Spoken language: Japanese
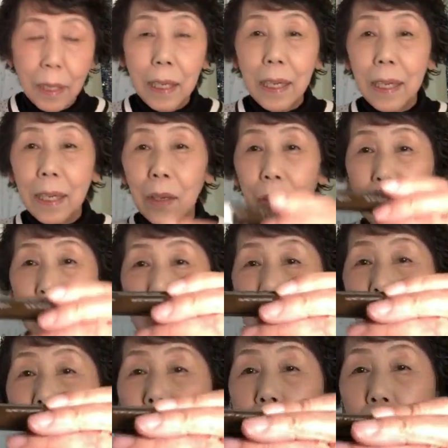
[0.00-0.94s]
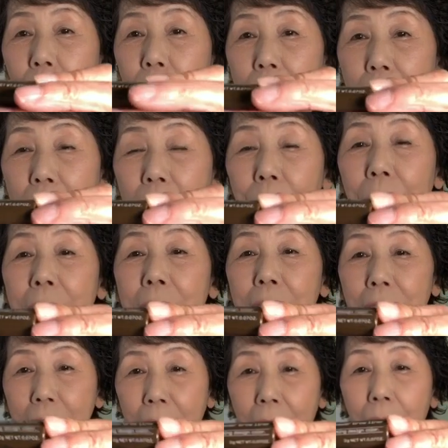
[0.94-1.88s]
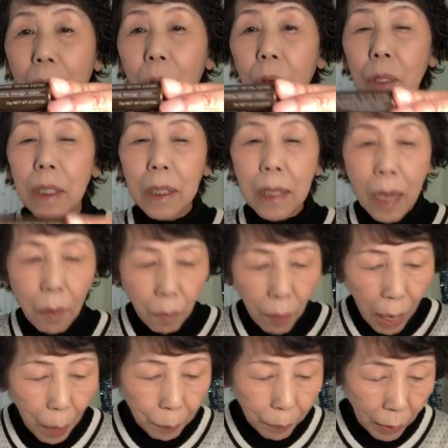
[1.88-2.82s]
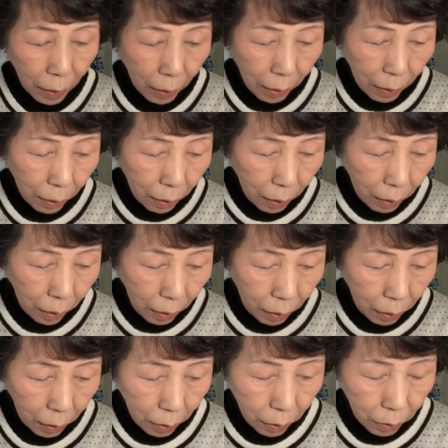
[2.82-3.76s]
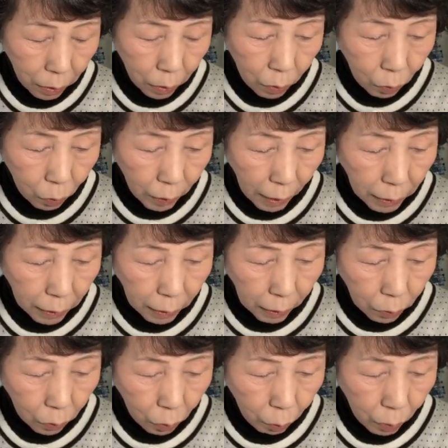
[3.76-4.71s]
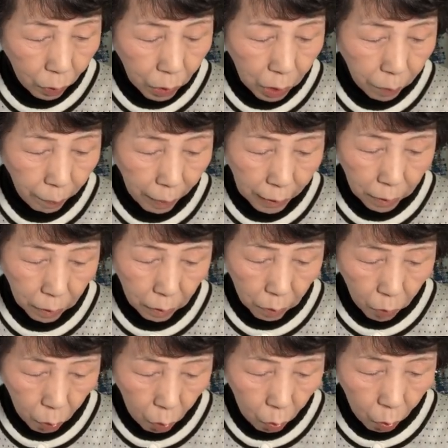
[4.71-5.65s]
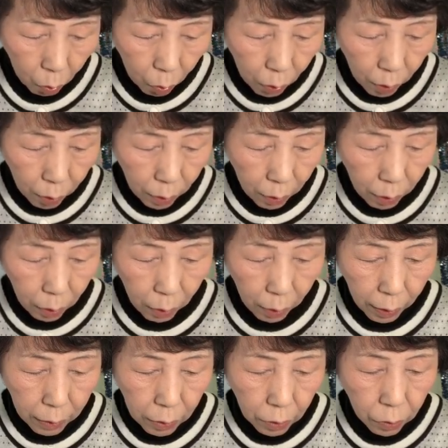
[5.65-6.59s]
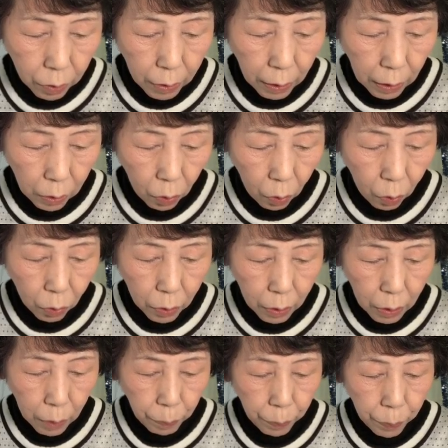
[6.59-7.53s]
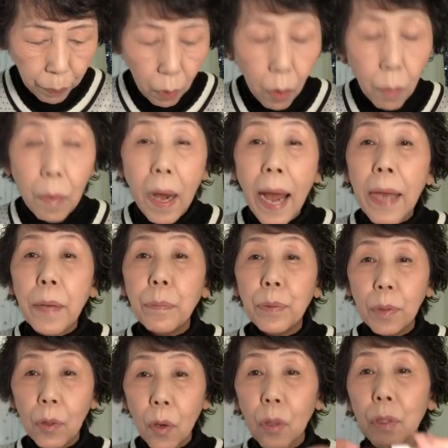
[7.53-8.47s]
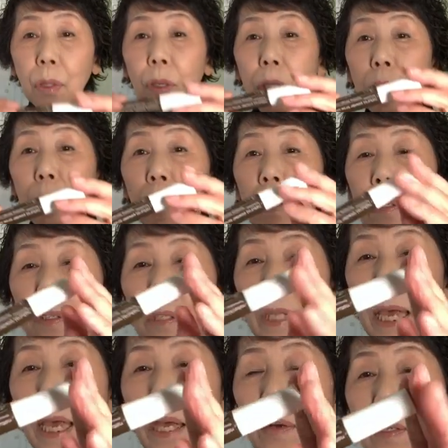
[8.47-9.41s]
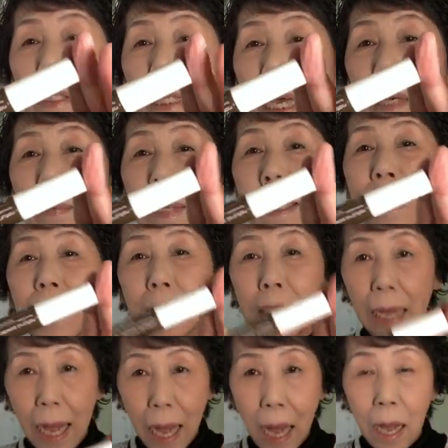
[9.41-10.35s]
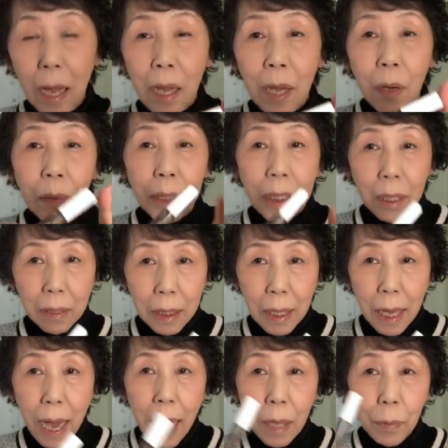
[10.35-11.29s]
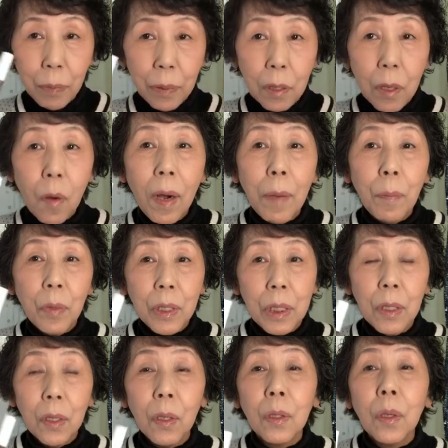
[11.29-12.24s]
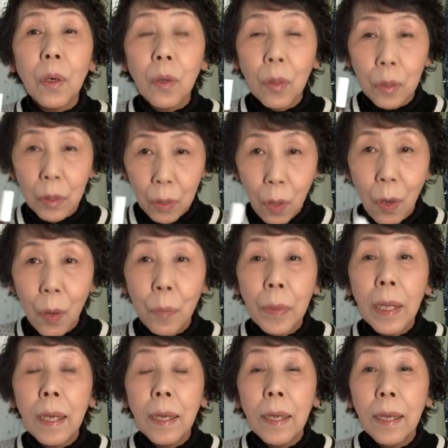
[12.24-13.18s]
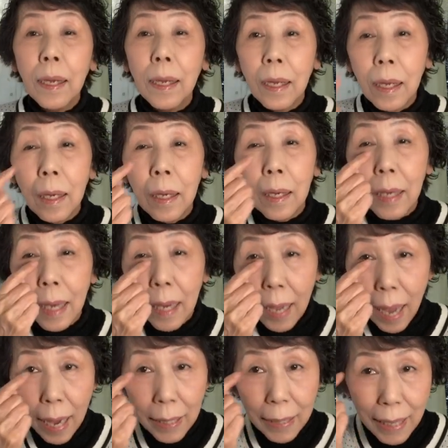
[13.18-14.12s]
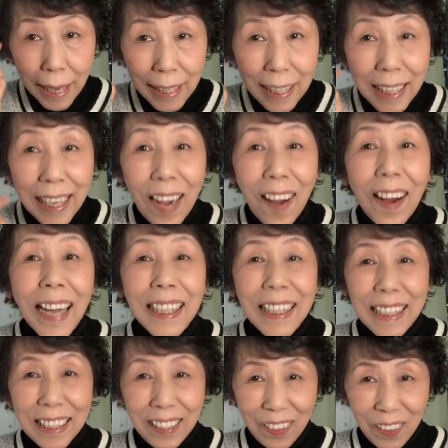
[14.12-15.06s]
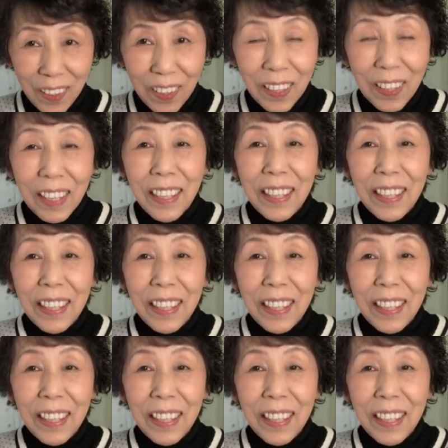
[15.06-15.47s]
えー、こちらでございますねこちらはえっと何かと申しますとえエデュッセのチップオンアイブロウというものでございますが私アイブロウはもちろんのこと、えアイライン代わりにも